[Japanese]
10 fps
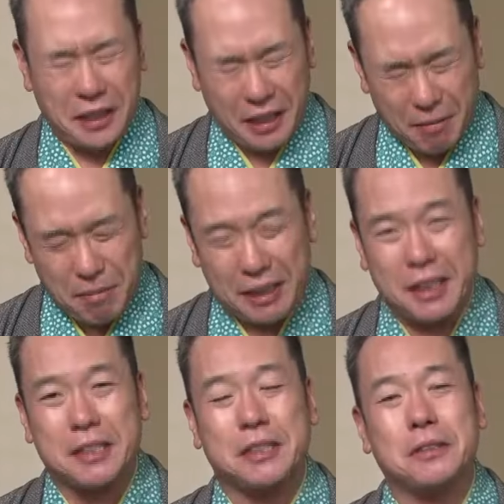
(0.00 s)
れがま
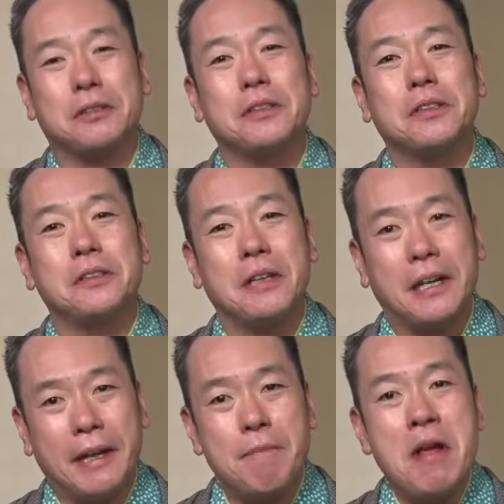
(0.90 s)
たすごいの
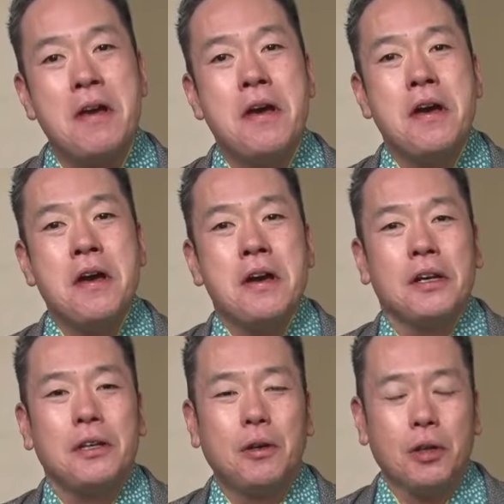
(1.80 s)
がね
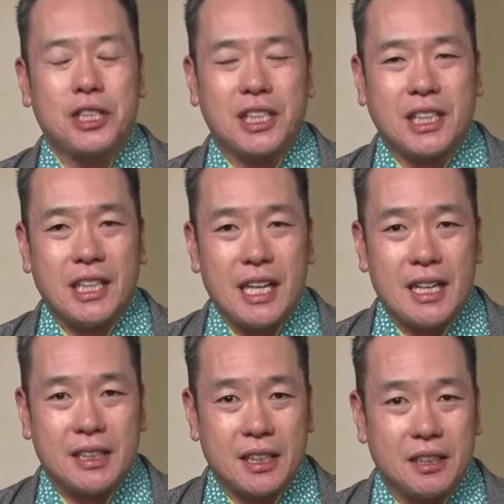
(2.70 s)
吉
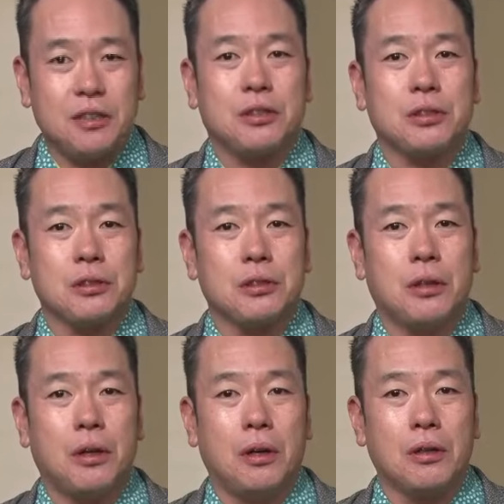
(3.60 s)
川選手
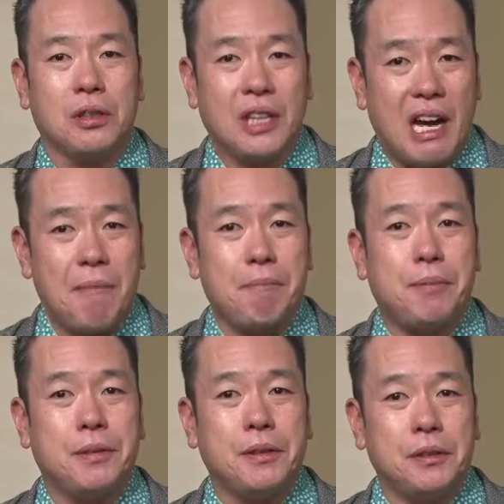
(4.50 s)
の
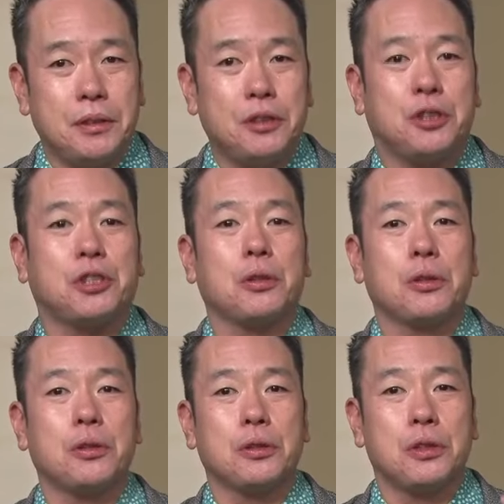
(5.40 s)
グランプリ優
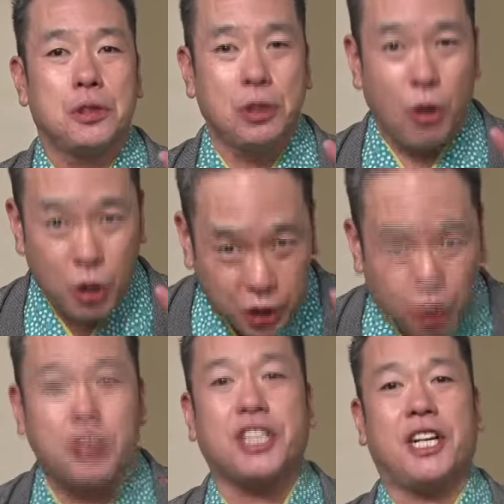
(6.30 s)
勝の翌
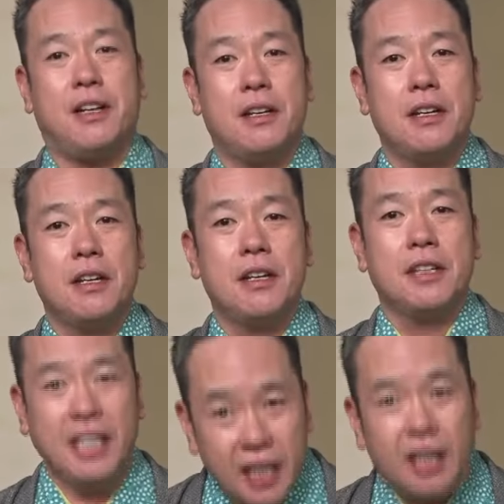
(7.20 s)
年
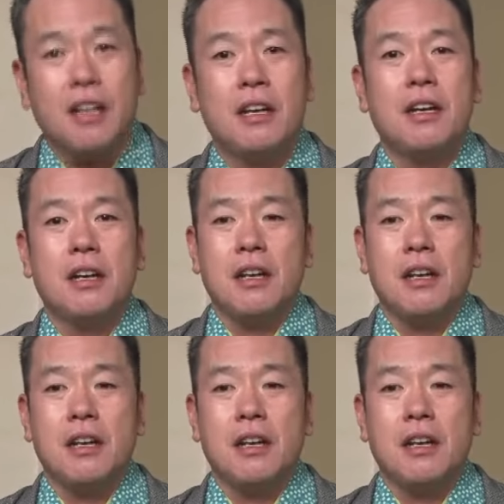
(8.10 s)
に